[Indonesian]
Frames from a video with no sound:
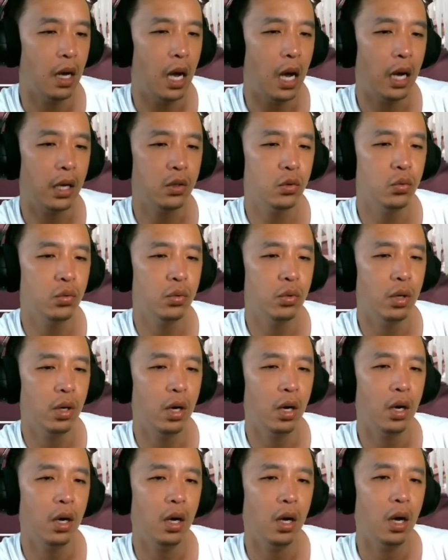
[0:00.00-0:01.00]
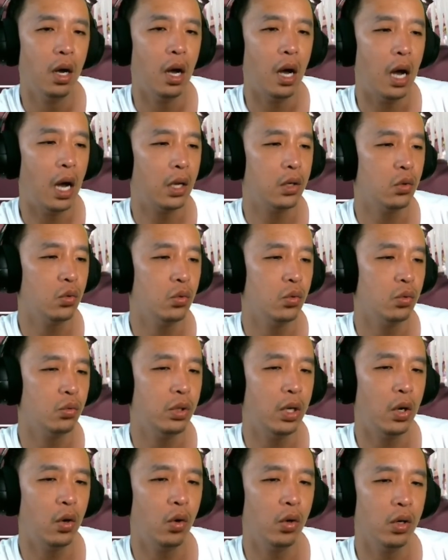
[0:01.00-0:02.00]
Aduh. Aduh,
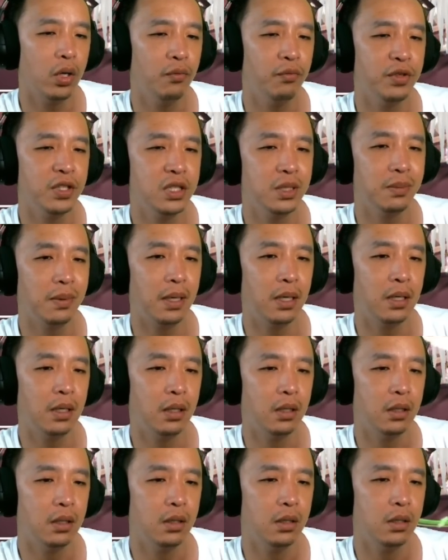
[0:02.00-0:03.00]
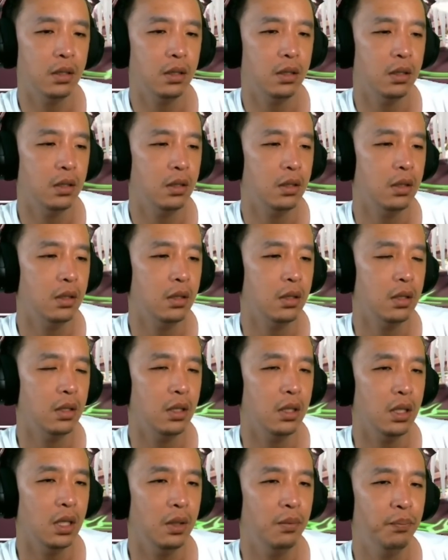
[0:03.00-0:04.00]
udah dong. Invincible.
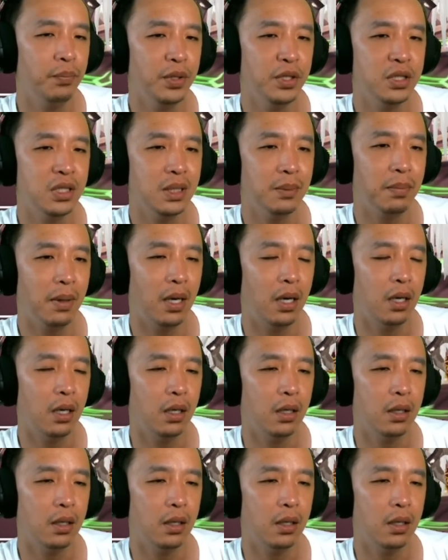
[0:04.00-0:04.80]
Invincible.